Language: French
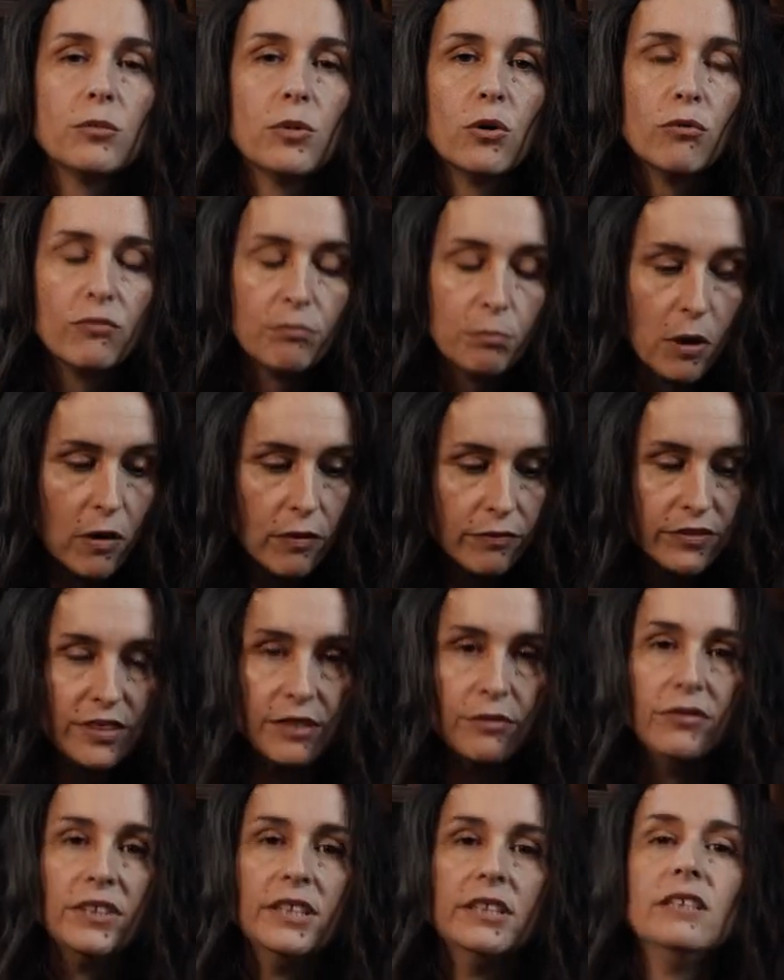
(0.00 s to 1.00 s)
bon, pof,
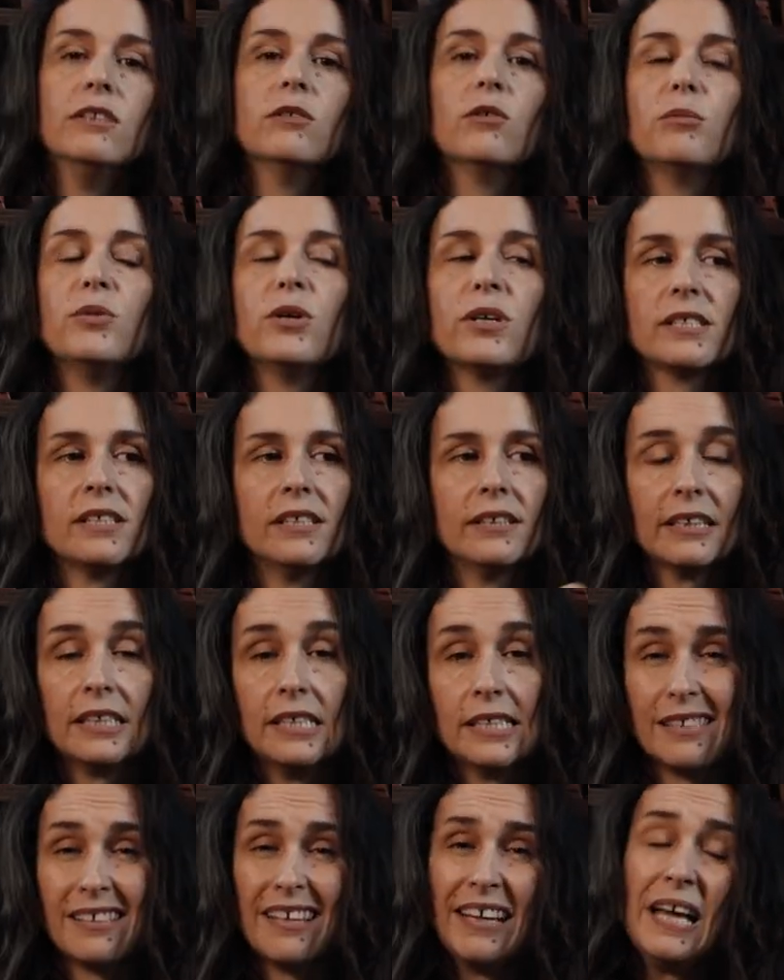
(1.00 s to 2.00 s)
c'est fini, on meurt, c'est
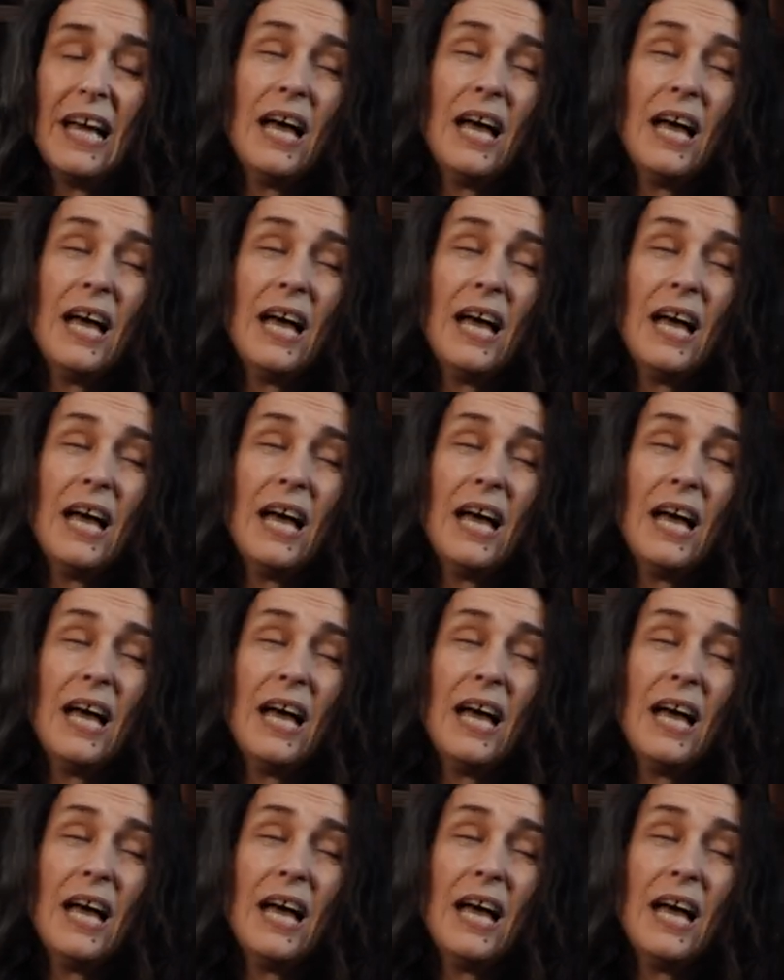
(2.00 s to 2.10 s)
triste.